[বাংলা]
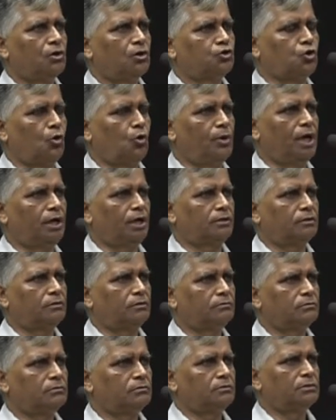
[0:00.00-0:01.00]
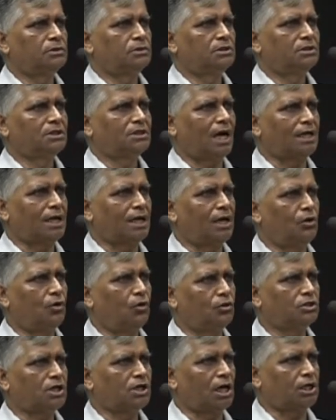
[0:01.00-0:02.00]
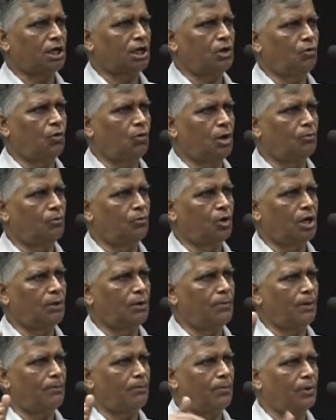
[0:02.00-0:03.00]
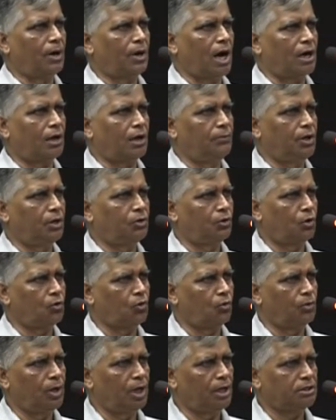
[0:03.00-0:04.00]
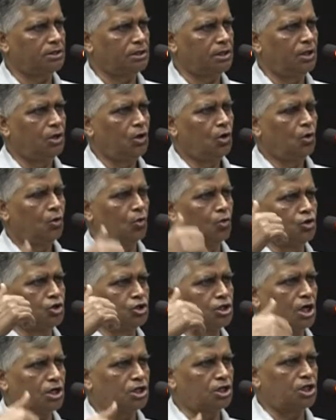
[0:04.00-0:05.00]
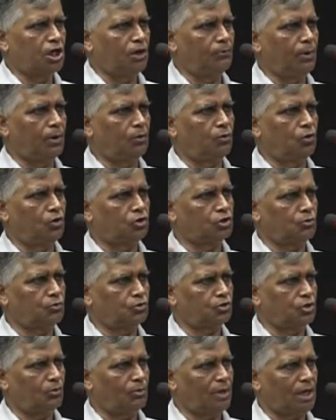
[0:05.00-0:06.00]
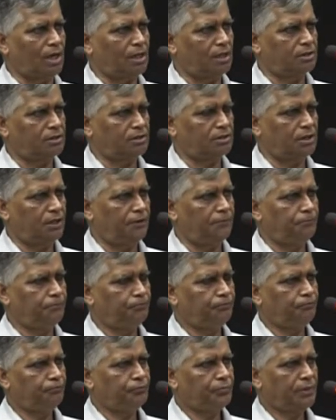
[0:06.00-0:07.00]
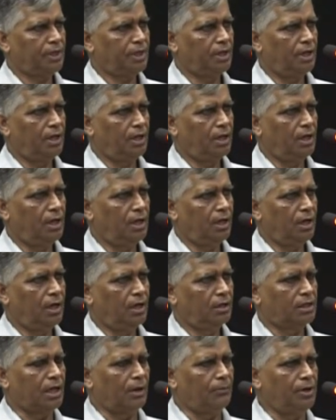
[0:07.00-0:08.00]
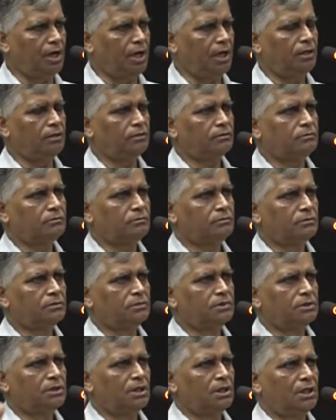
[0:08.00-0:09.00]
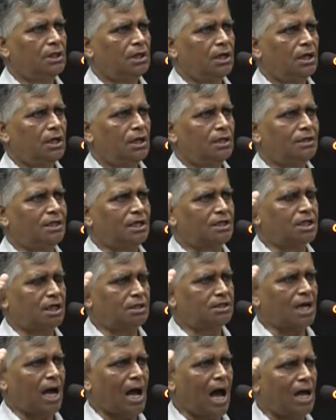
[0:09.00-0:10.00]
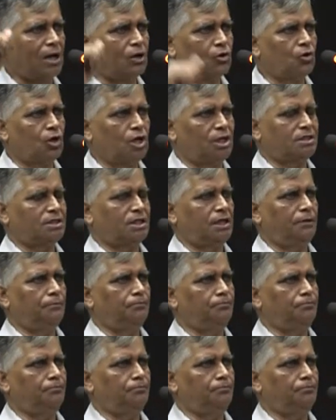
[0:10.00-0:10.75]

শ্রমিক ছাটাই ছাটাই হওয়ার মুখে বা গাড়ি বিক্রয় কমে গেছে অনুসারী শিল্পগুলো সমস্ত মার খাচ্ছে তেমনি দেশের যা হাল করেছে